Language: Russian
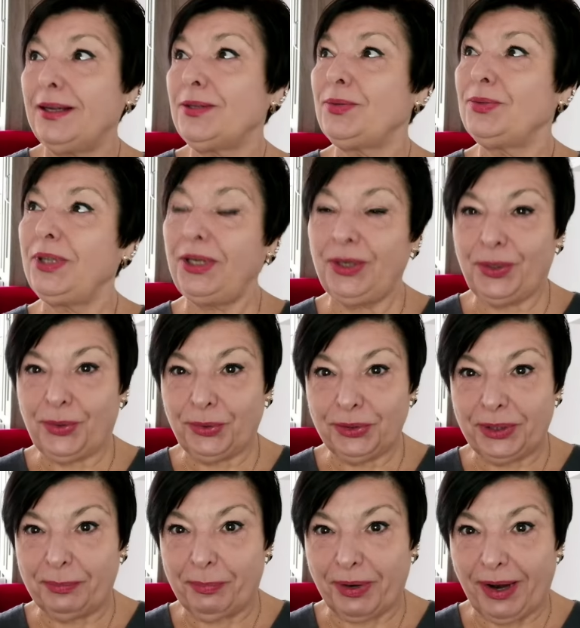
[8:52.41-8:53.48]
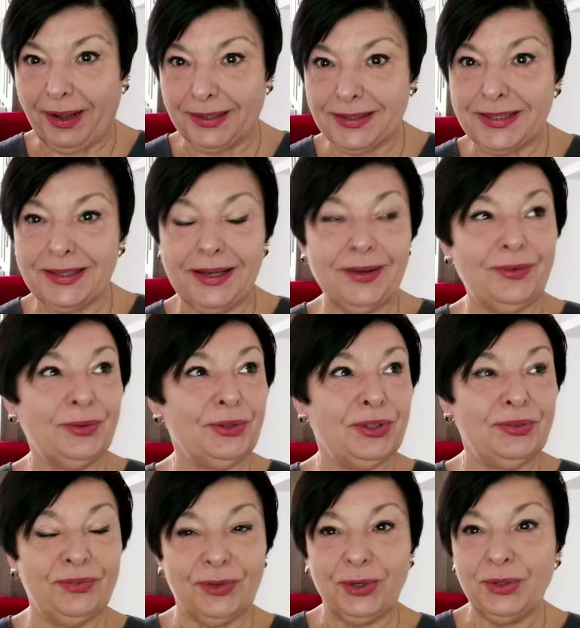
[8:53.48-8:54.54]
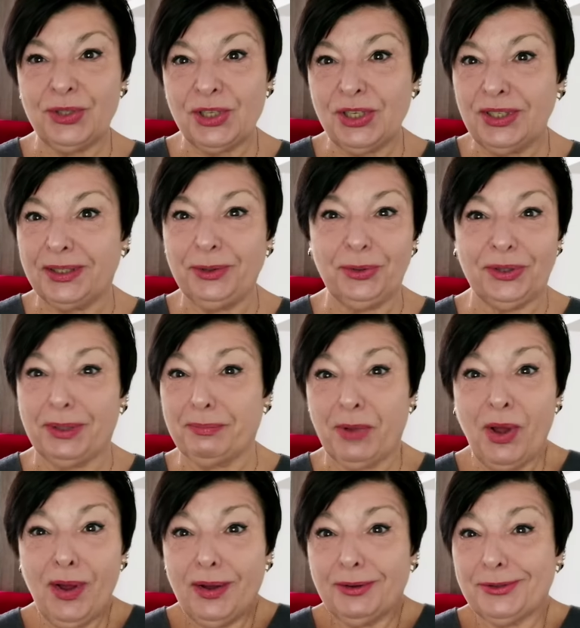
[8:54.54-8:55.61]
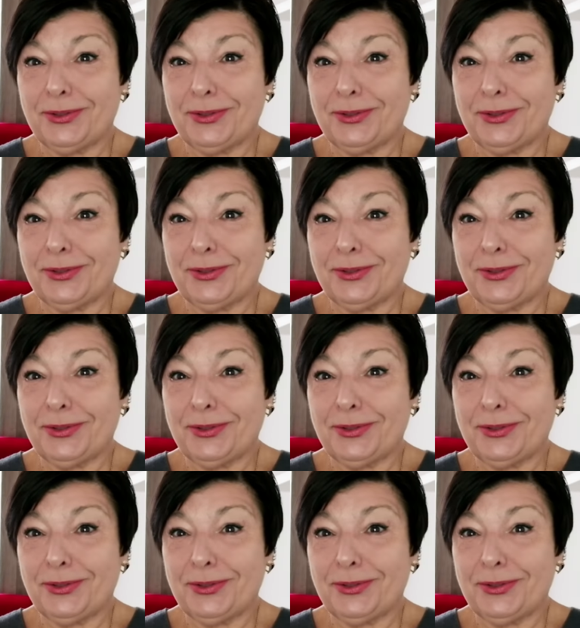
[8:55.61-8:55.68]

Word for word: как сюда легко добраться, как вот ты включила, оно там,